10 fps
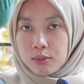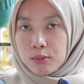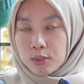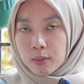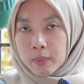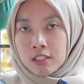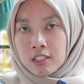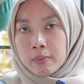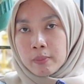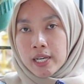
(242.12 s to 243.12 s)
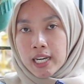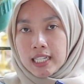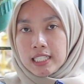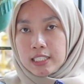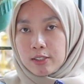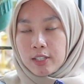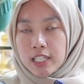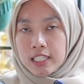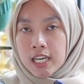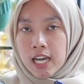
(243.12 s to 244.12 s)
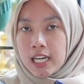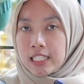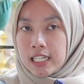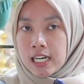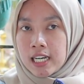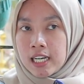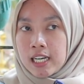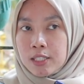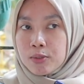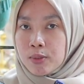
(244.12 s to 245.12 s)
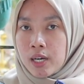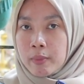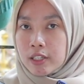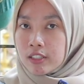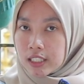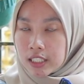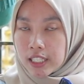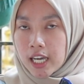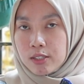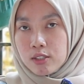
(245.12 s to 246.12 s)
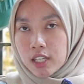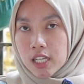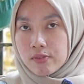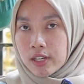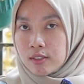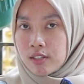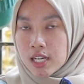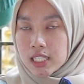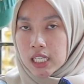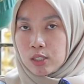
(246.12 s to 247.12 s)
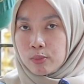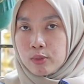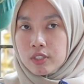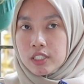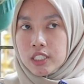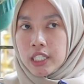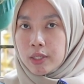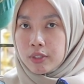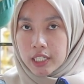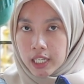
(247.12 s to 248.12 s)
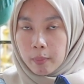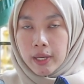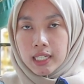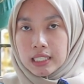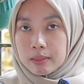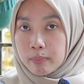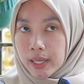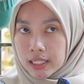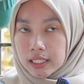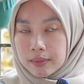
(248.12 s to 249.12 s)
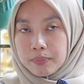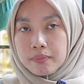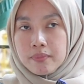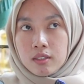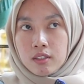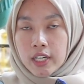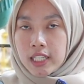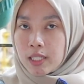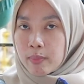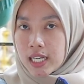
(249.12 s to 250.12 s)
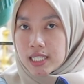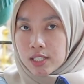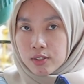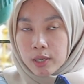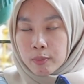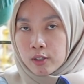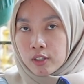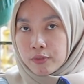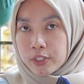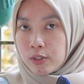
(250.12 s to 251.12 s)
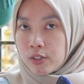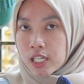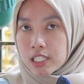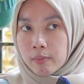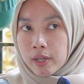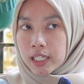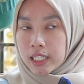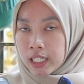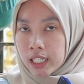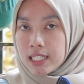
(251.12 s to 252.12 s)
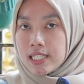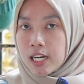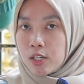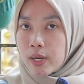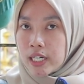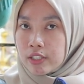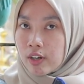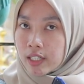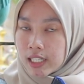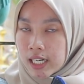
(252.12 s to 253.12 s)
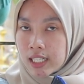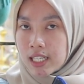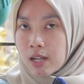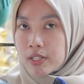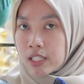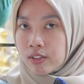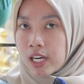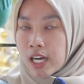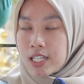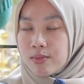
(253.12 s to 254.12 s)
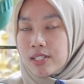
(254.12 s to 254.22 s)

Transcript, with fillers: Untuk metode pembayaran di Toa kita ada dua metode, yaitu transfer lunas ataupun COD, bayar di tempat. Oke, terima kasih sudah menonton videonya sampai akhir. Jangan lupa di order. Salam satu laras.